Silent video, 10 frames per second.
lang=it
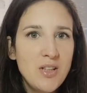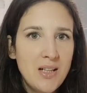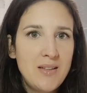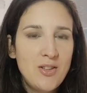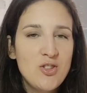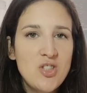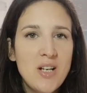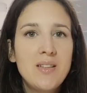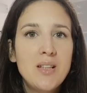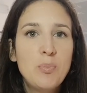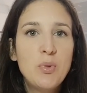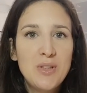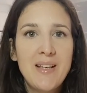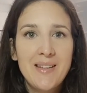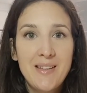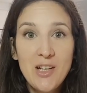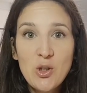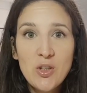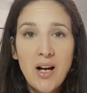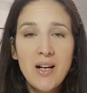di altri oggetti da poter
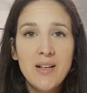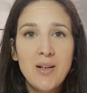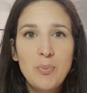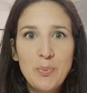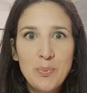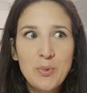decorare